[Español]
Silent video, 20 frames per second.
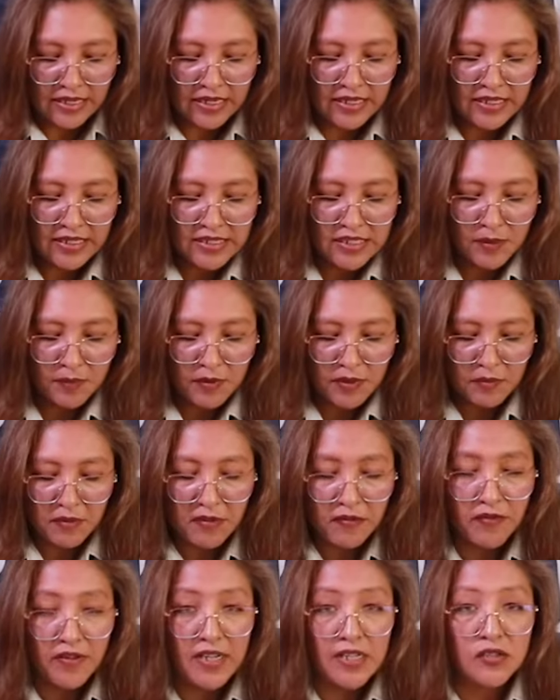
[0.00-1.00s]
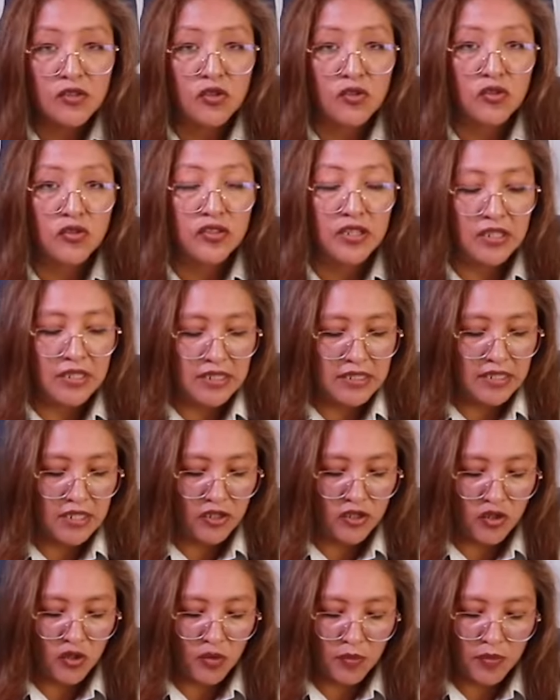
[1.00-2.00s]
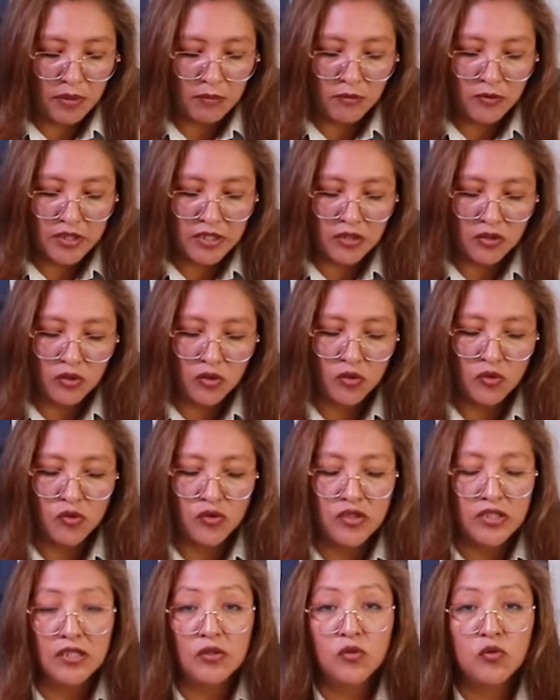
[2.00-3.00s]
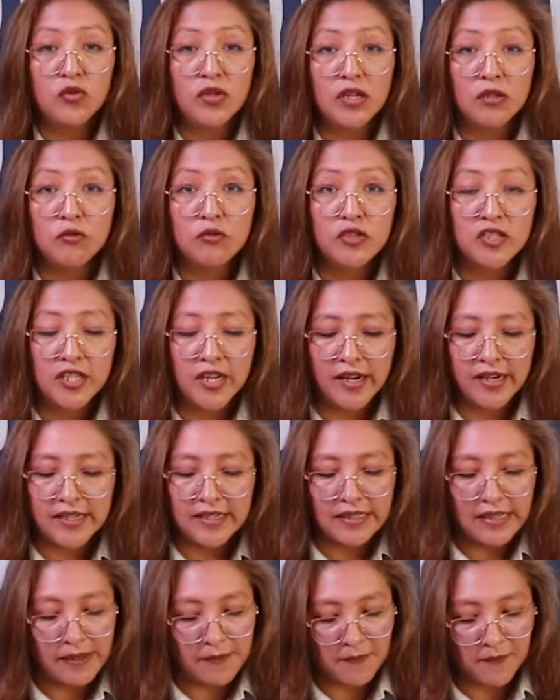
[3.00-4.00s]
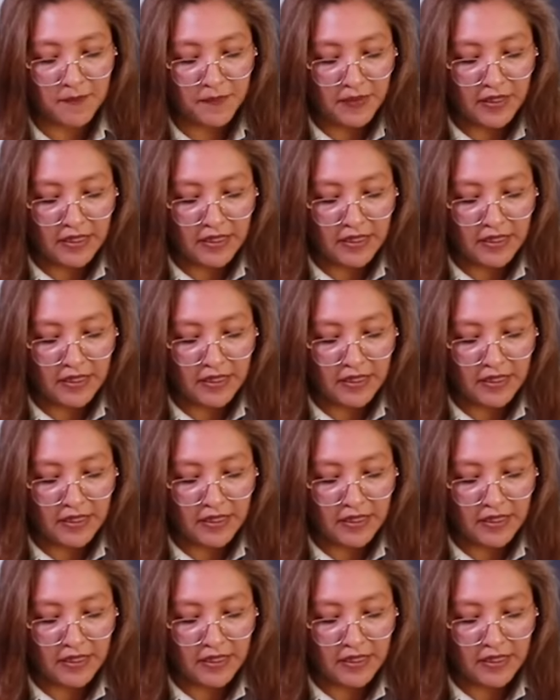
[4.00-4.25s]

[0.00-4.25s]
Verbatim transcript: En este primer frasco donde dice yo, vamos a introducir una cucharita